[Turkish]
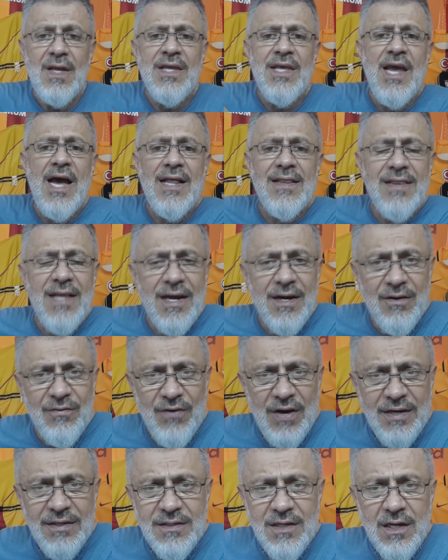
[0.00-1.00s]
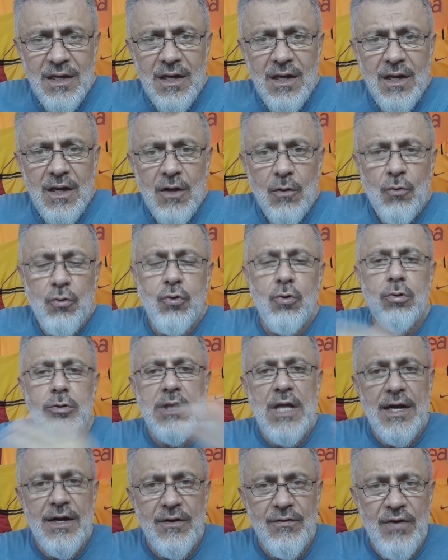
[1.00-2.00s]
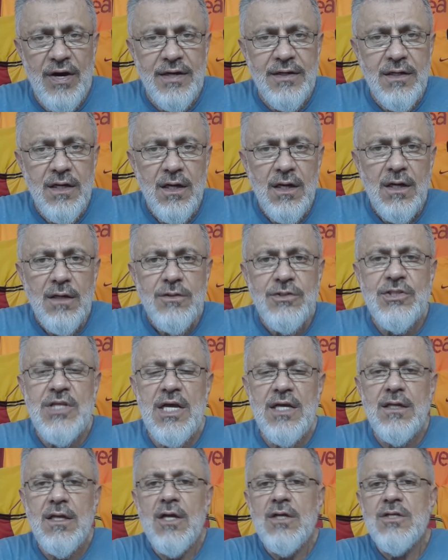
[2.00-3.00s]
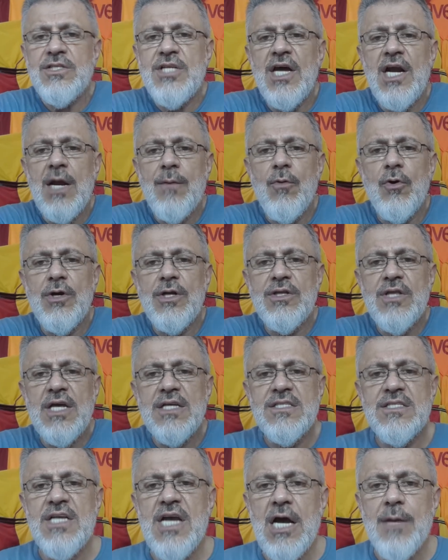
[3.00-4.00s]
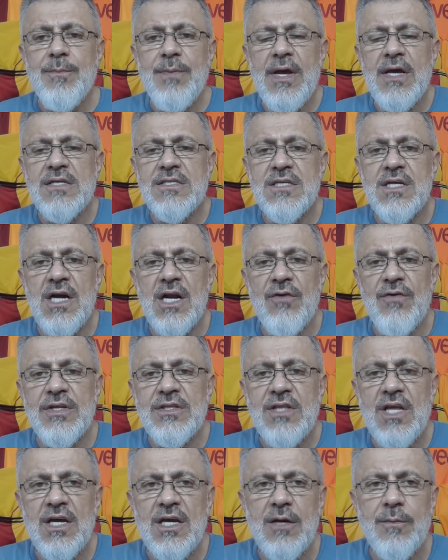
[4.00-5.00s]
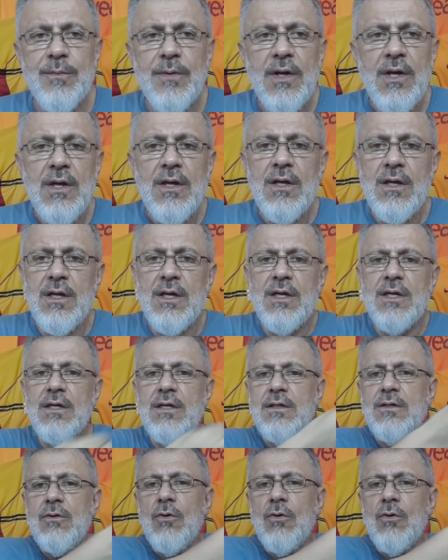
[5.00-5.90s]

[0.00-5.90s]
yanları var kurulları var işte seremonide siyah beyaz gravat takıp e,